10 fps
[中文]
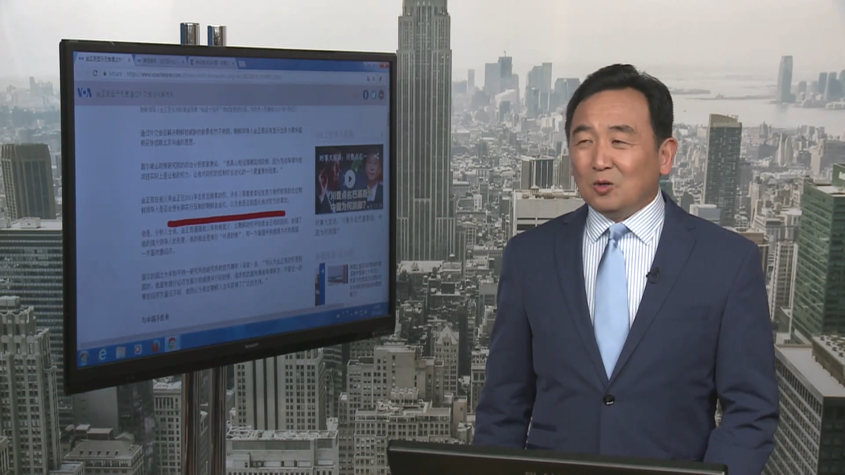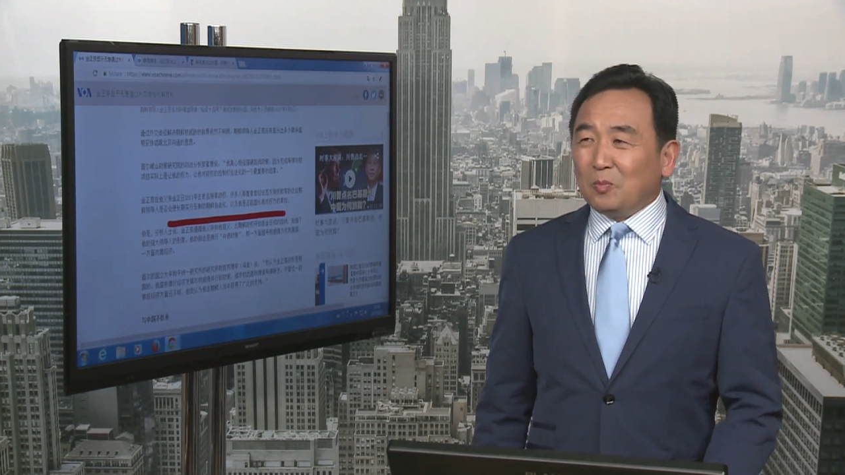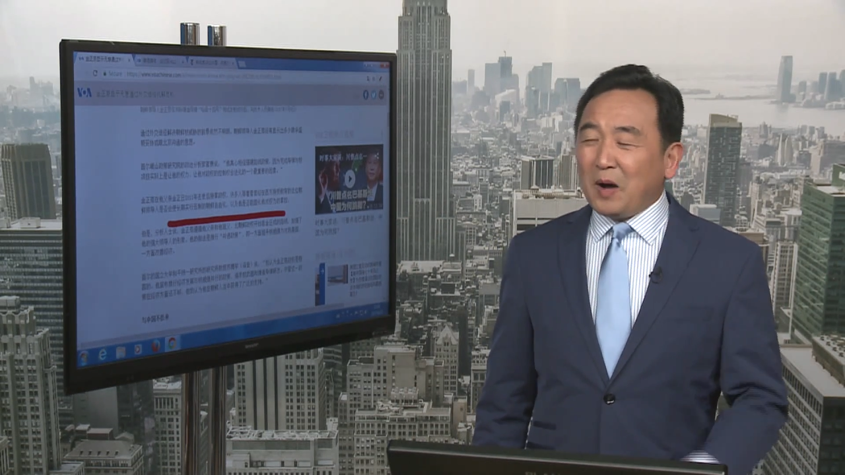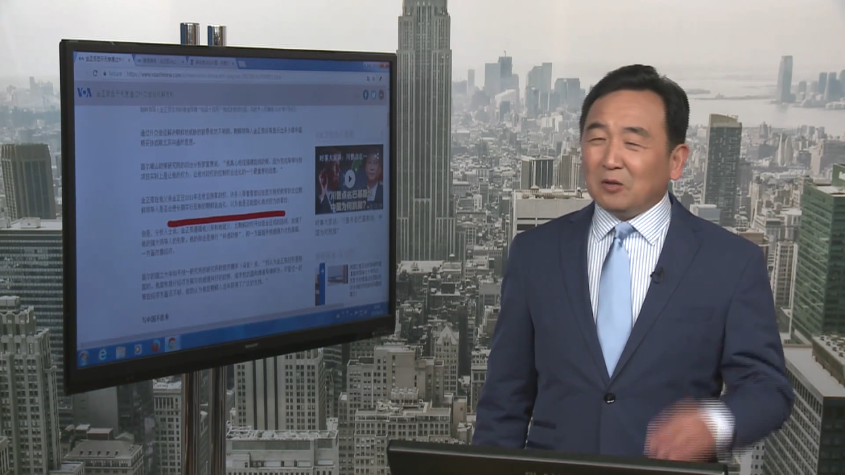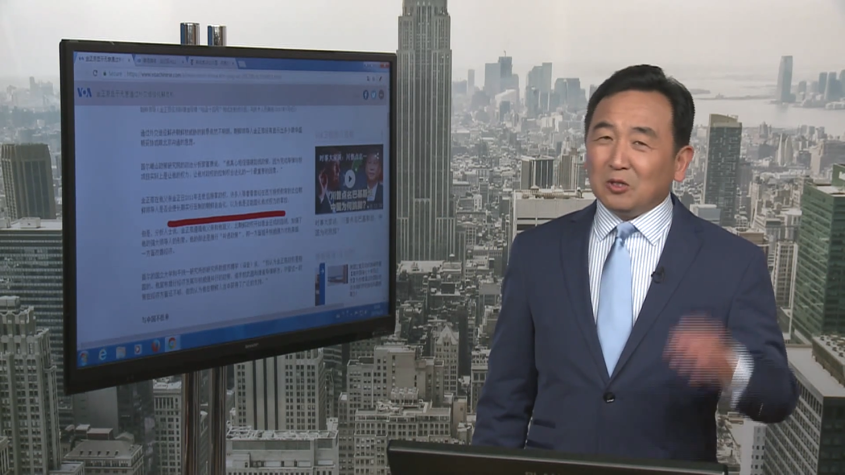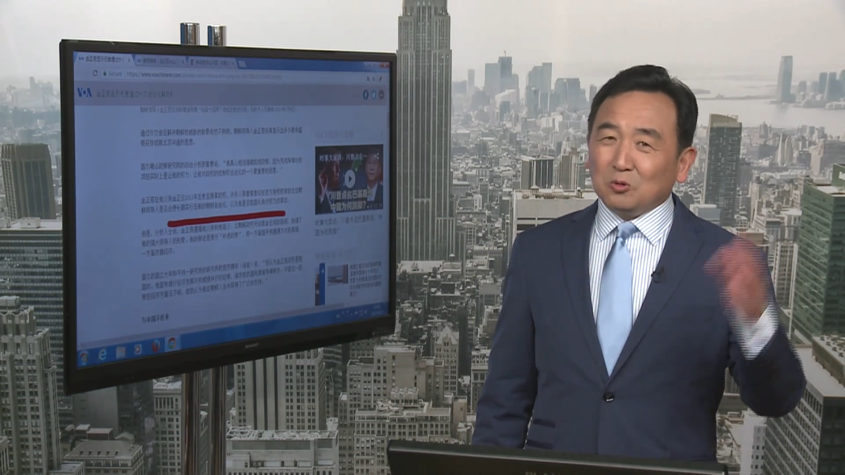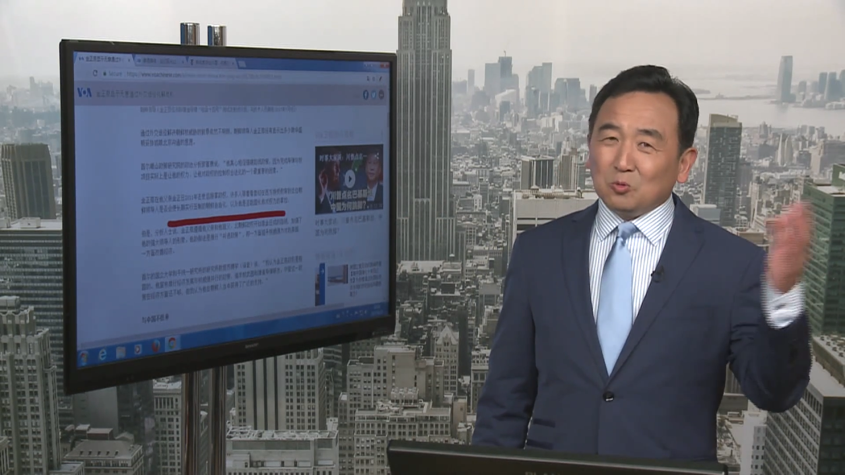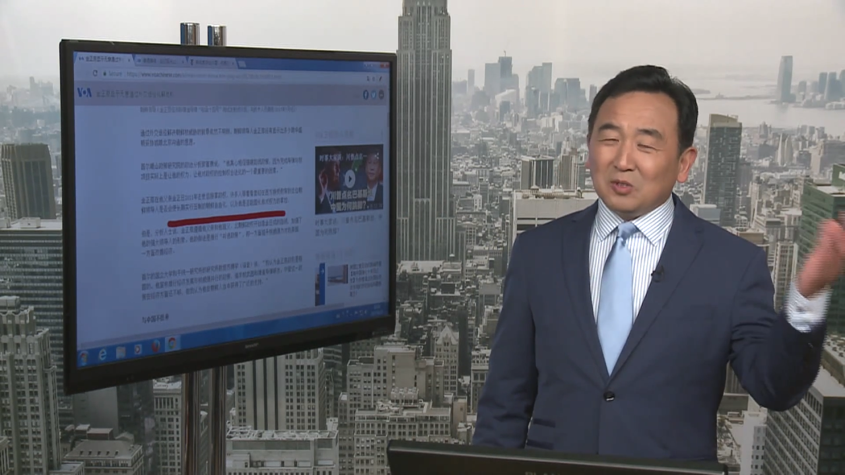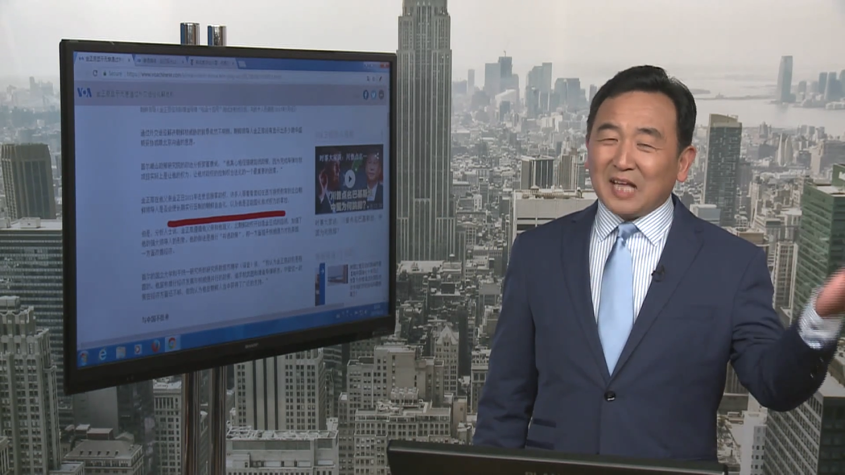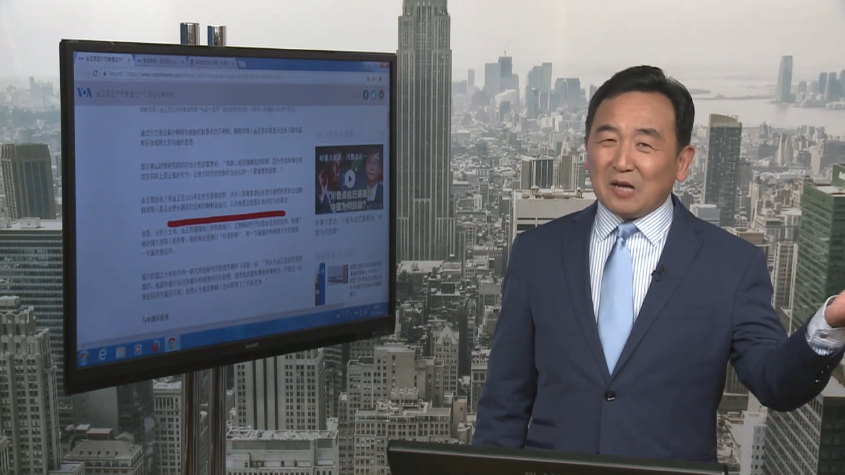我跑到
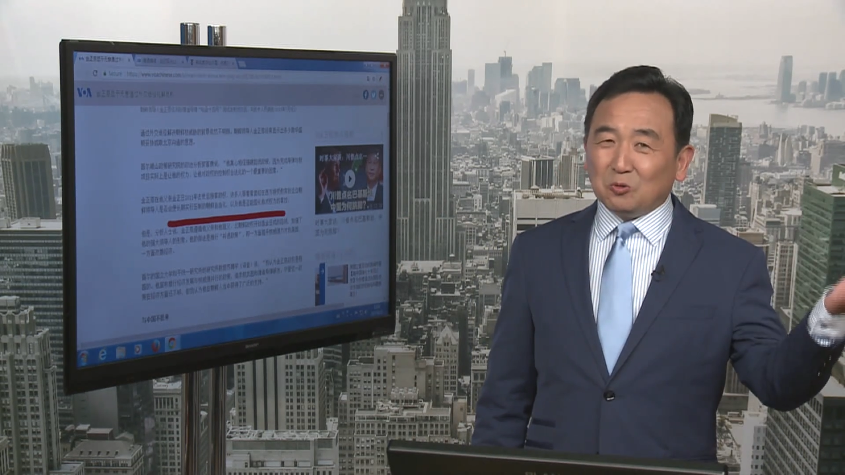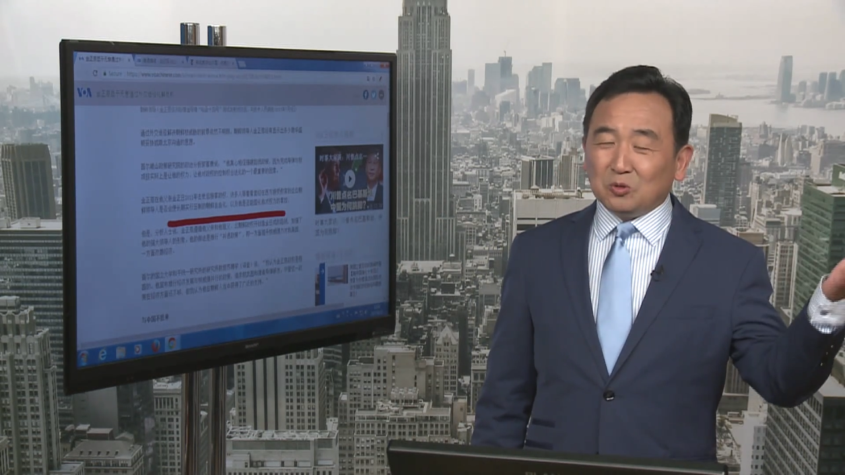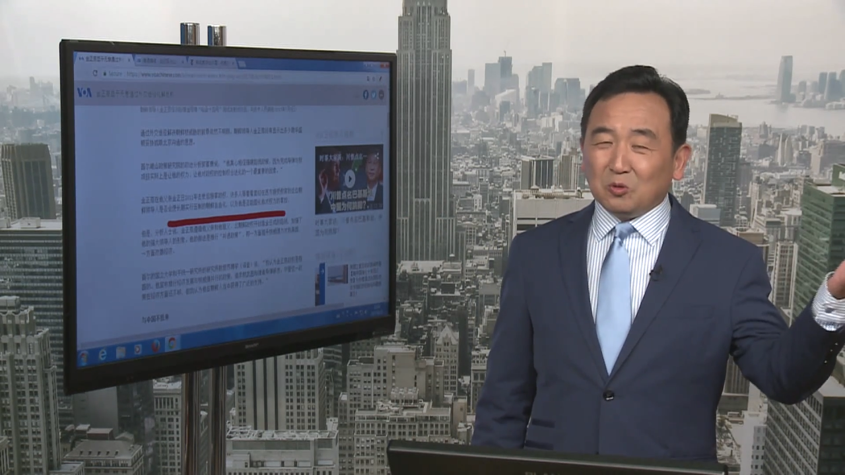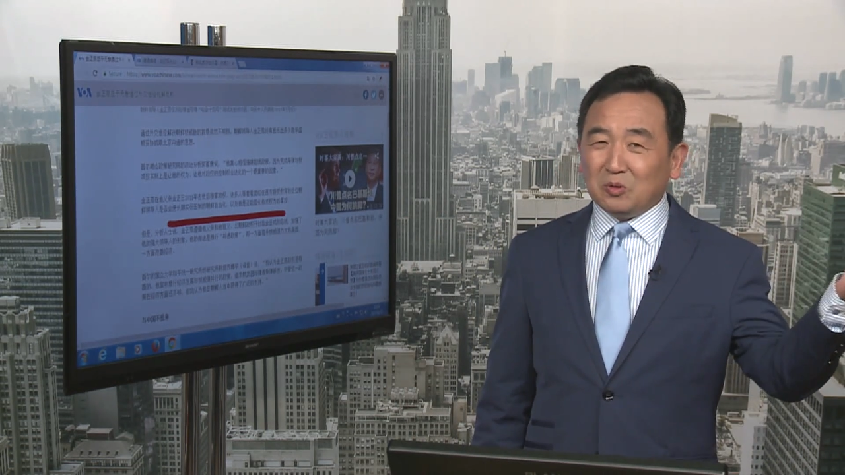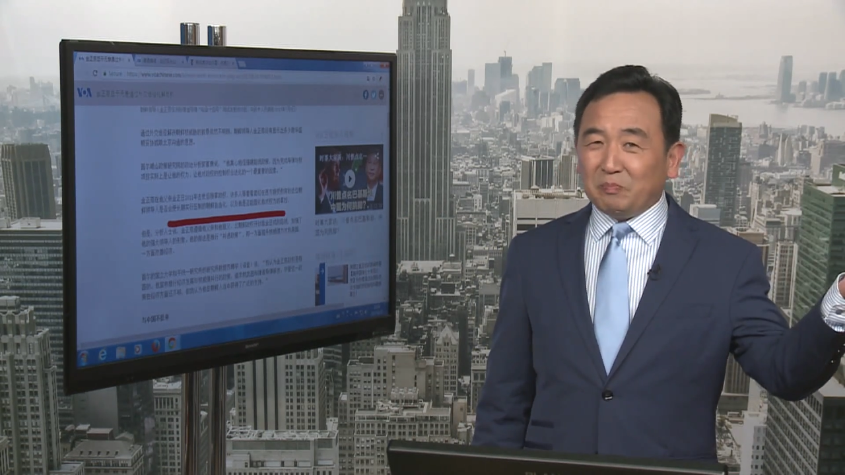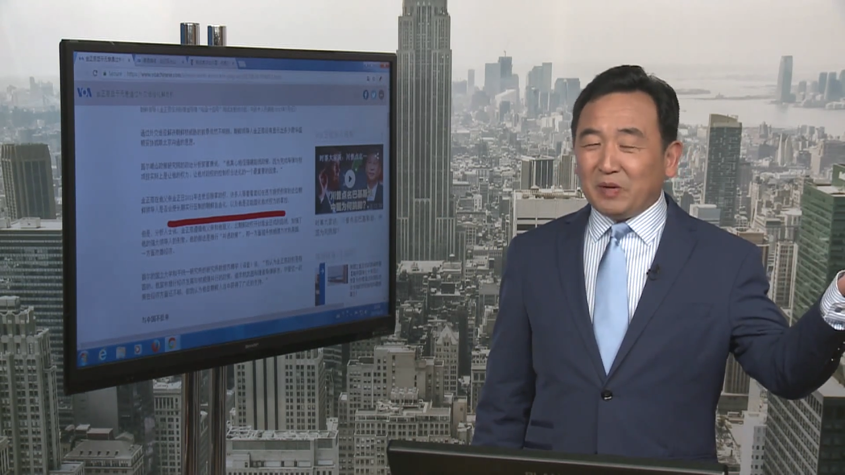中国大陆都是